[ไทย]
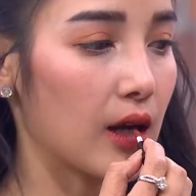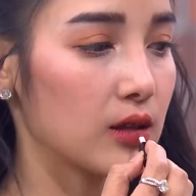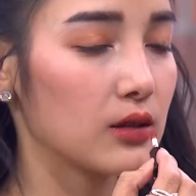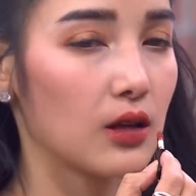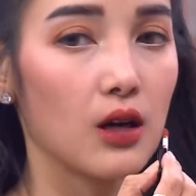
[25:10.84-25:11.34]
คะ
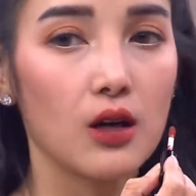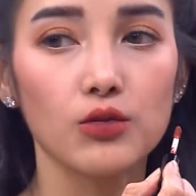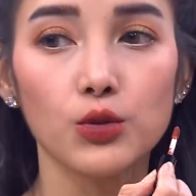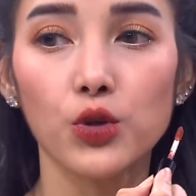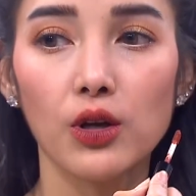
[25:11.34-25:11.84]

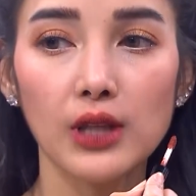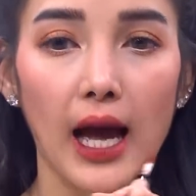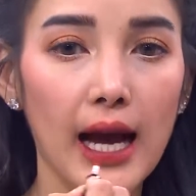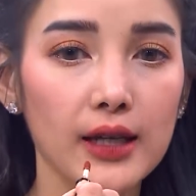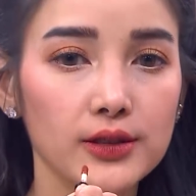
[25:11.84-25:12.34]
สมมุติเรา
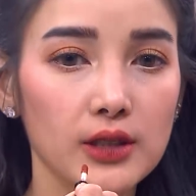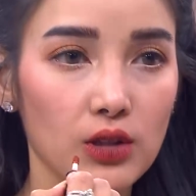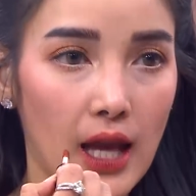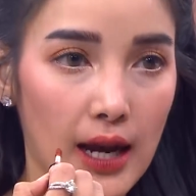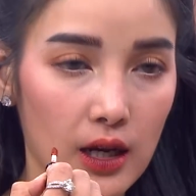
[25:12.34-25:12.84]
ทาเรา
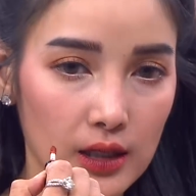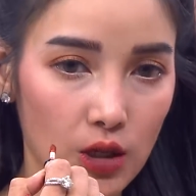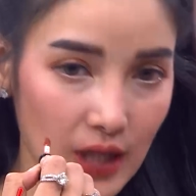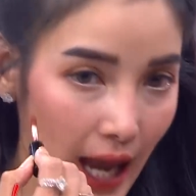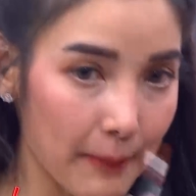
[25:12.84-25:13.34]
ทา
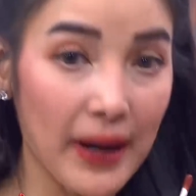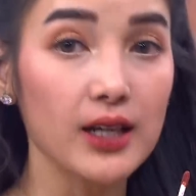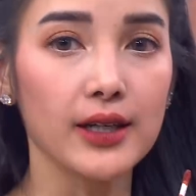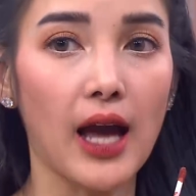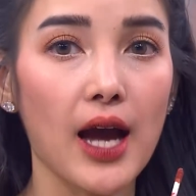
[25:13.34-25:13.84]
เราทาไป
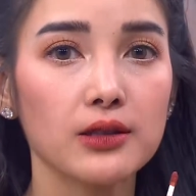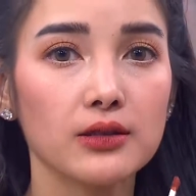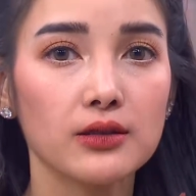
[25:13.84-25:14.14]
เลยนะ